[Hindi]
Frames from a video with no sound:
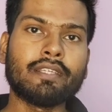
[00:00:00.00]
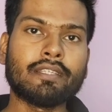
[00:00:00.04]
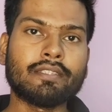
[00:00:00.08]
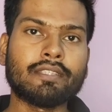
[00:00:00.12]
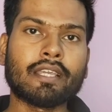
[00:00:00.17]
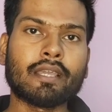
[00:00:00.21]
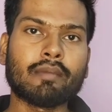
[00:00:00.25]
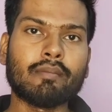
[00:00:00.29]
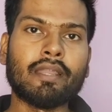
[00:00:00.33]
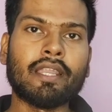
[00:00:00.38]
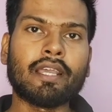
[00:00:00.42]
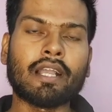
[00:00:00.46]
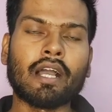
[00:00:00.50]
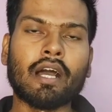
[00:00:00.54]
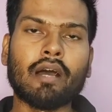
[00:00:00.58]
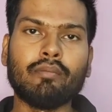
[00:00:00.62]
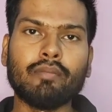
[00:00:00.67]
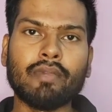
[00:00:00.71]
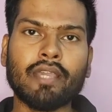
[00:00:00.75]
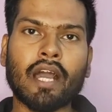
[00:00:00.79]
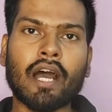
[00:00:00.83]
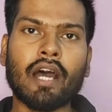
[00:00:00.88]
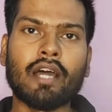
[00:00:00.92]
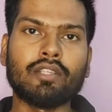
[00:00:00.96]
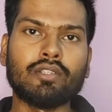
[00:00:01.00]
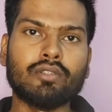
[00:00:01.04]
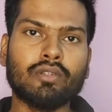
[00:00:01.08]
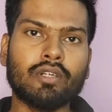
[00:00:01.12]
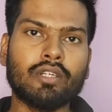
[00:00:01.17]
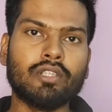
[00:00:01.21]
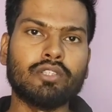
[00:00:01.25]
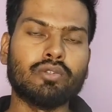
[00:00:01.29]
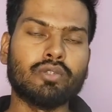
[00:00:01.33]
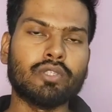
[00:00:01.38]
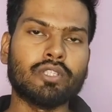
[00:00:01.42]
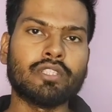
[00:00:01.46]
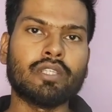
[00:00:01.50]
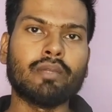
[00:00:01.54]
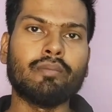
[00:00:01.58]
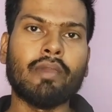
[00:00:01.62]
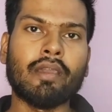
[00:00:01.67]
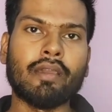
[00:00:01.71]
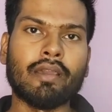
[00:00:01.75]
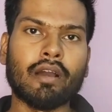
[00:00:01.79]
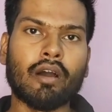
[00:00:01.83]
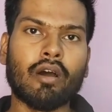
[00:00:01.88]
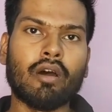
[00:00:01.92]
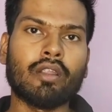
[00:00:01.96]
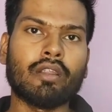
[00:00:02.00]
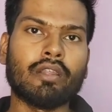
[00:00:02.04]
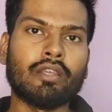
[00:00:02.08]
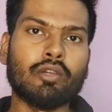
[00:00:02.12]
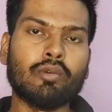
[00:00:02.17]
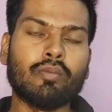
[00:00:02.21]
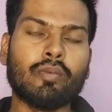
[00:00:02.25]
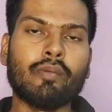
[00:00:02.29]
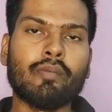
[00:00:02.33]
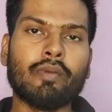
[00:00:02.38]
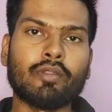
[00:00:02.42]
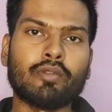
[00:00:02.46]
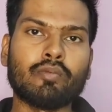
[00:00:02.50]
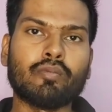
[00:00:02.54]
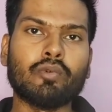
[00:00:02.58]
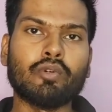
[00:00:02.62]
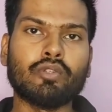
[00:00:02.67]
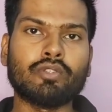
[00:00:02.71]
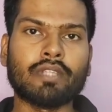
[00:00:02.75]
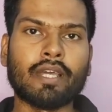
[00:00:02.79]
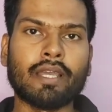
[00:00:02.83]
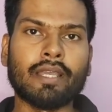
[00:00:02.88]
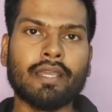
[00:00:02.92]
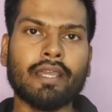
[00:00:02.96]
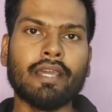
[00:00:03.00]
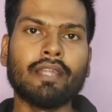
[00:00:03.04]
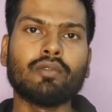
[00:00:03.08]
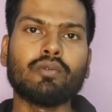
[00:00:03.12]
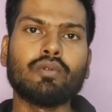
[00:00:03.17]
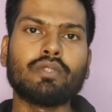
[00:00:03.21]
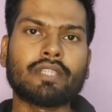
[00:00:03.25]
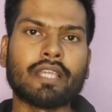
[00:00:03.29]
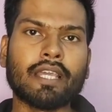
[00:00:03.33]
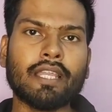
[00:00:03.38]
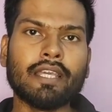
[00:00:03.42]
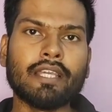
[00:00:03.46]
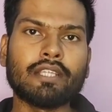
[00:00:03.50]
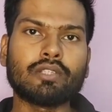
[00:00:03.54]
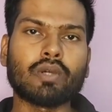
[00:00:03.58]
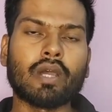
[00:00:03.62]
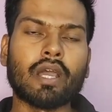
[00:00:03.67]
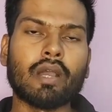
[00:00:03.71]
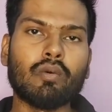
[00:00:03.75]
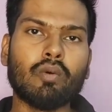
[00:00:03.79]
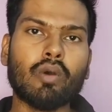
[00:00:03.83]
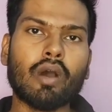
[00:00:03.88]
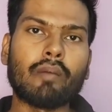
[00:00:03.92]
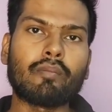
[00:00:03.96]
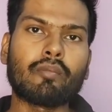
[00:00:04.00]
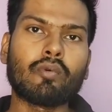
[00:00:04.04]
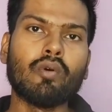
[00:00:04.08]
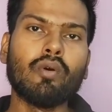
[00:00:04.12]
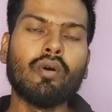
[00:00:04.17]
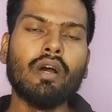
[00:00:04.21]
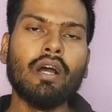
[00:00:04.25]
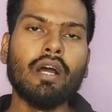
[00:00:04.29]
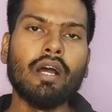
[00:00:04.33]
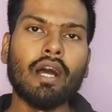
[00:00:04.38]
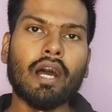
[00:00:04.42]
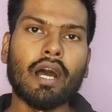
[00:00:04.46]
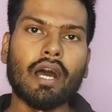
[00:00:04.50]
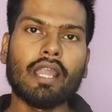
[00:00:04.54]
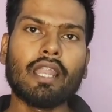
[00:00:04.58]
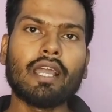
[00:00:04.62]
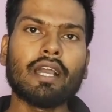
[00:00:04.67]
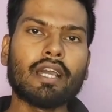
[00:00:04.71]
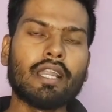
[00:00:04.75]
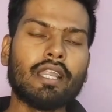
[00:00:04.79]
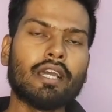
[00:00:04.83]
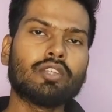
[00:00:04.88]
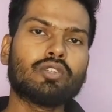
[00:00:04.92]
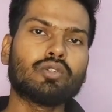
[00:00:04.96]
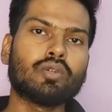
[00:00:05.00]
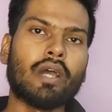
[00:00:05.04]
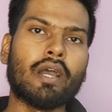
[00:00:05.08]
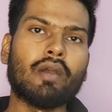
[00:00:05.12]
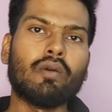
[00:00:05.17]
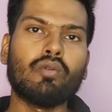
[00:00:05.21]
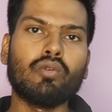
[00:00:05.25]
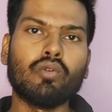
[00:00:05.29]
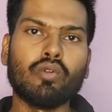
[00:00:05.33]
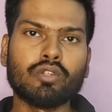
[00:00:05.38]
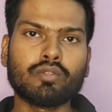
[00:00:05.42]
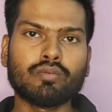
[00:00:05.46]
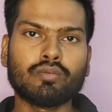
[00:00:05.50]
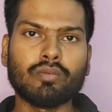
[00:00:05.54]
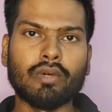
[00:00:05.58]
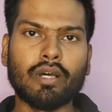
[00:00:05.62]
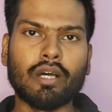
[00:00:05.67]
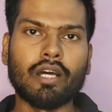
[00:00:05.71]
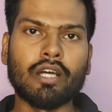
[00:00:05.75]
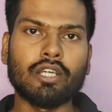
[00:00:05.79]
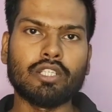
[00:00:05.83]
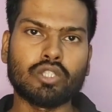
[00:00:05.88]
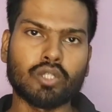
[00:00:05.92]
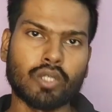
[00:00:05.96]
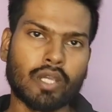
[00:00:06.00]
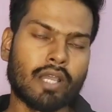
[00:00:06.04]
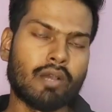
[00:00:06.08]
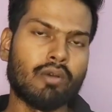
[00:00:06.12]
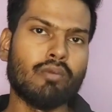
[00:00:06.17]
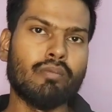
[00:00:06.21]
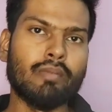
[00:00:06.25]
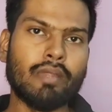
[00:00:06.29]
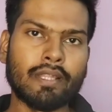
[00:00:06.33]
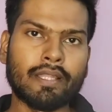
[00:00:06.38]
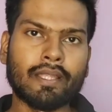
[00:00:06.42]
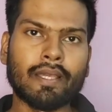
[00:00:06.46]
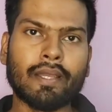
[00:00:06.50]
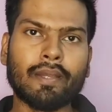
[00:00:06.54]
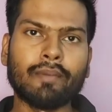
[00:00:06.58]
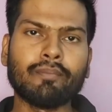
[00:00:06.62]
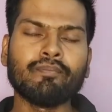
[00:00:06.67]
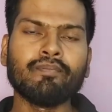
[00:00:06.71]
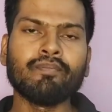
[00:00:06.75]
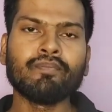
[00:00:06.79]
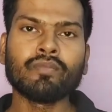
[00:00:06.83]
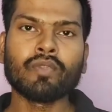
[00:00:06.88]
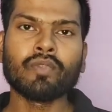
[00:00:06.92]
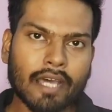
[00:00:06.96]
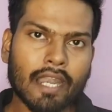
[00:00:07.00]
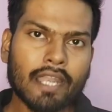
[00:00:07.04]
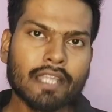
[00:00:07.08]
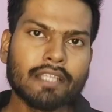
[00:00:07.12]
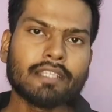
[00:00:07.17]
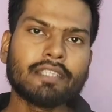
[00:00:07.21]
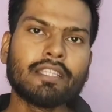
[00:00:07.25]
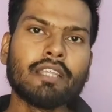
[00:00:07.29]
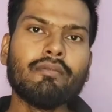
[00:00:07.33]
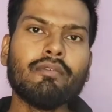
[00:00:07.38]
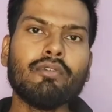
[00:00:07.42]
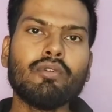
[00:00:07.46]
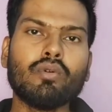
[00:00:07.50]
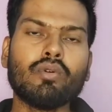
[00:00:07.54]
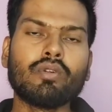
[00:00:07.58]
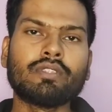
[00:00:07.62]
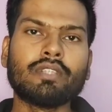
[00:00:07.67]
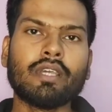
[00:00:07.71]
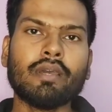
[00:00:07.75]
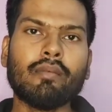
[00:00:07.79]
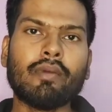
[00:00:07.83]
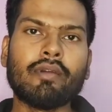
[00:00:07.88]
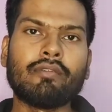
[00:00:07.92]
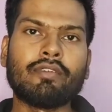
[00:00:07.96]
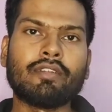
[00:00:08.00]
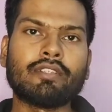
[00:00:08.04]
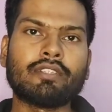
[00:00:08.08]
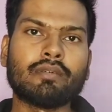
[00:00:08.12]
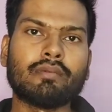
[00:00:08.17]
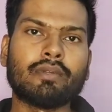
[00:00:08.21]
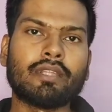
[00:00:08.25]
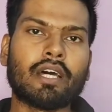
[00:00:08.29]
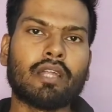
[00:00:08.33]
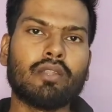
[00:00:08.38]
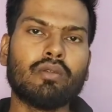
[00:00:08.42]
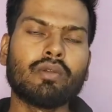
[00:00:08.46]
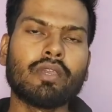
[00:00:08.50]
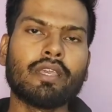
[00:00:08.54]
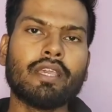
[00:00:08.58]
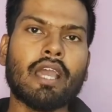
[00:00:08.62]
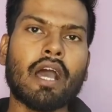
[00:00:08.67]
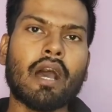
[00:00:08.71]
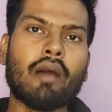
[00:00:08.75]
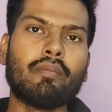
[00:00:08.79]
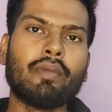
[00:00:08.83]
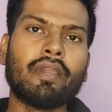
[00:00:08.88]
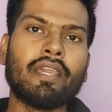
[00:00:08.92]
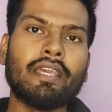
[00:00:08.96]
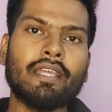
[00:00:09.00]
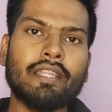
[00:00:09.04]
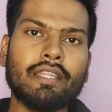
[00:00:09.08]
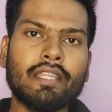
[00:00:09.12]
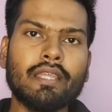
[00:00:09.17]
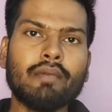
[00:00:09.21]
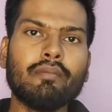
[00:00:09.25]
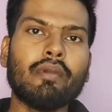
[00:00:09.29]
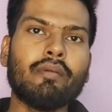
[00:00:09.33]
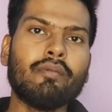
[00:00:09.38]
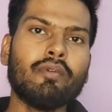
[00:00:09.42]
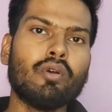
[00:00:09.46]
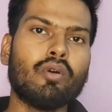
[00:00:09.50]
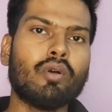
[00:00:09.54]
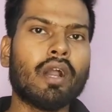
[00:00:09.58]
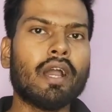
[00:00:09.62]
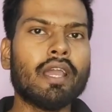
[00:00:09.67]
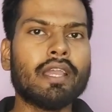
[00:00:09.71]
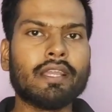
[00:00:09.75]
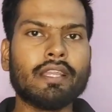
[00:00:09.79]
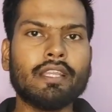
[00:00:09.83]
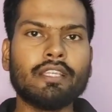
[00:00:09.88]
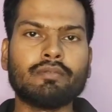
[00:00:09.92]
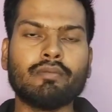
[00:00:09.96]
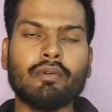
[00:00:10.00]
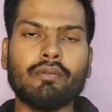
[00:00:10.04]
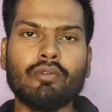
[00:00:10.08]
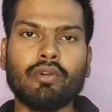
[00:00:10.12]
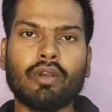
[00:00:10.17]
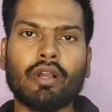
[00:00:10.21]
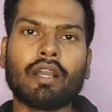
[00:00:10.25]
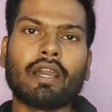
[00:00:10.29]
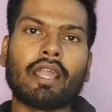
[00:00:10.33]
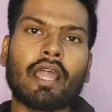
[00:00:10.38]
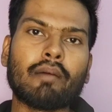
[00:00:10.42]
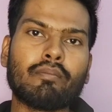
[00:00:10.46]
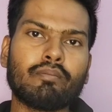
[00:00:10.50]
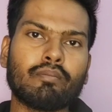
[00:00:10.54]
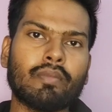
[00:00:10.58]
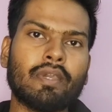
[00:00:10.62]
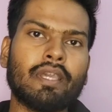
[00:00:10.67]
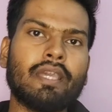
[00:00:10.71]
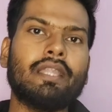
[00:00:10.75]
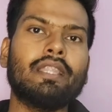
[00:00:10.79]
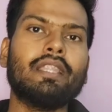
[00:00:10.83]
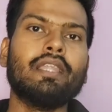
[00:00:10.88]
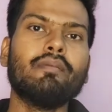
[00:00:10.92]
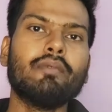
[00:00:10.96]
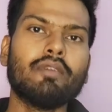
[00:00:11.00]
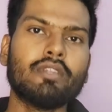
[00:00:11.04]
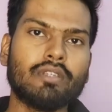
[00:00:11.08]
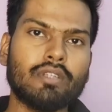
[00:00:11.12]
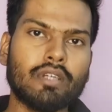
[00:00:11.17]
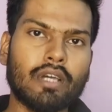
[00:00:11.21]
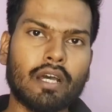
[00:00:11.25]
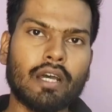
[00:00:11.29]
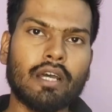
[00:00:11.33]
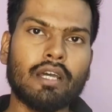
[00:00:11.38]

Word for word: पे जैसे कि मैंने कहा बिहार जुडीसी में और यूपी में तो पूछता ही है तो इसके लिए जो है वो आपको अलग अलग जो है वो नोट्स जो है वो मिलते हैं सारे जितने भी नोट्स हैं मैं फिर से बता दूं कि यहाँ पे हिंदी में भी होगा इंग्लिश में भी होगा अगर आप हिंदी में